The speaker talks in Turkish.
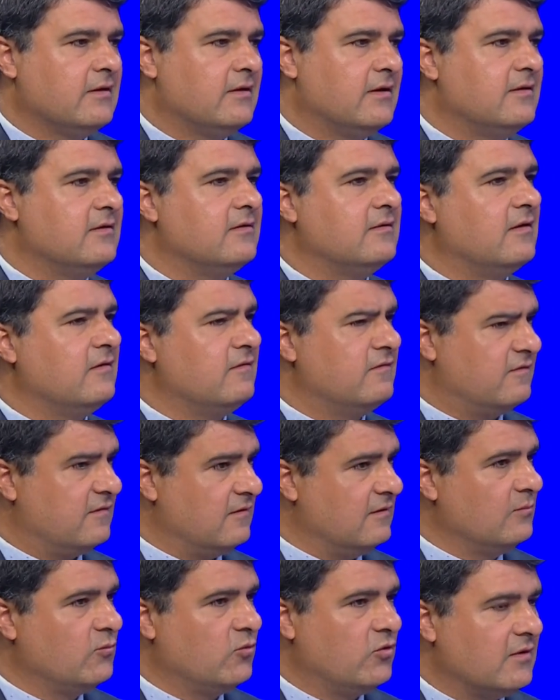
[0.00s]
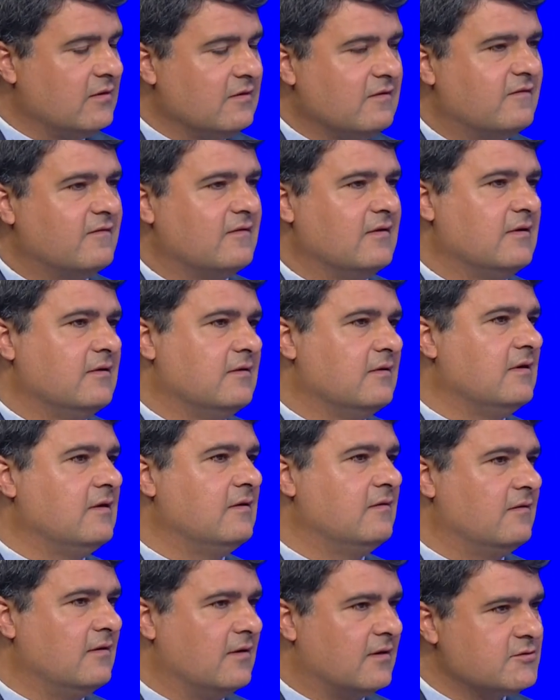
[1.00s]
yeni nesil mühendislerin
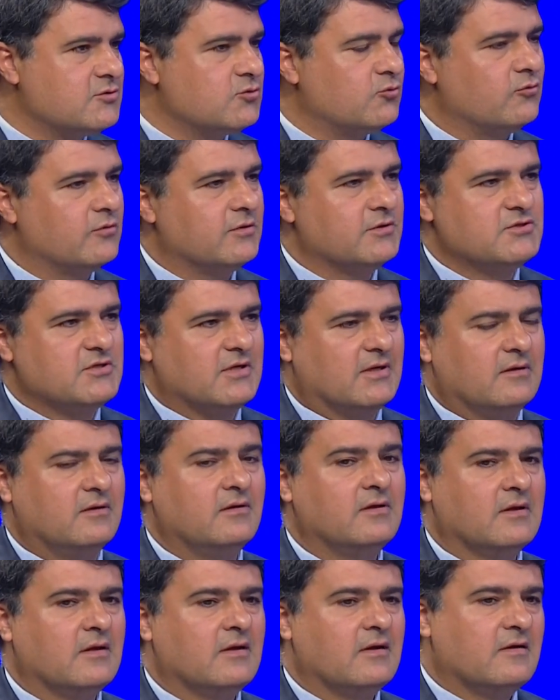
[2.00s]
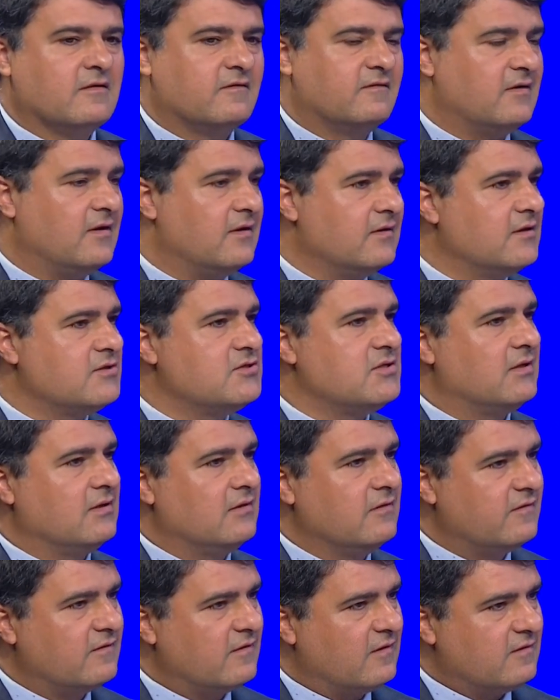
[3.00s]
ihtiyaç duyacağı sadece
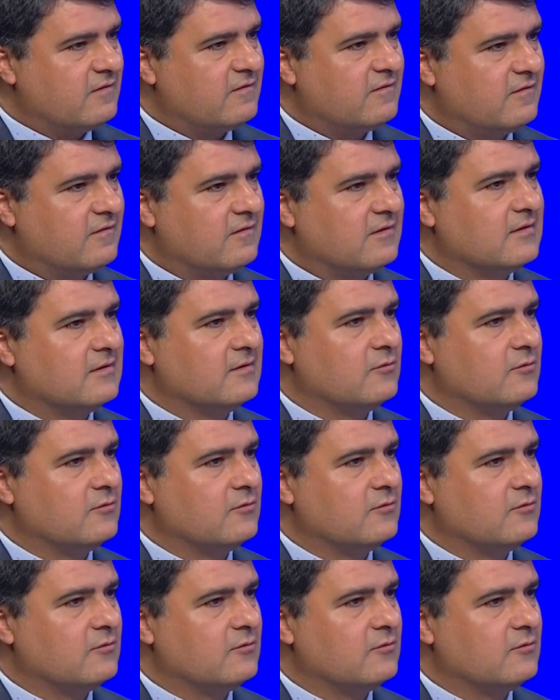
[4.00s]
lisans, e,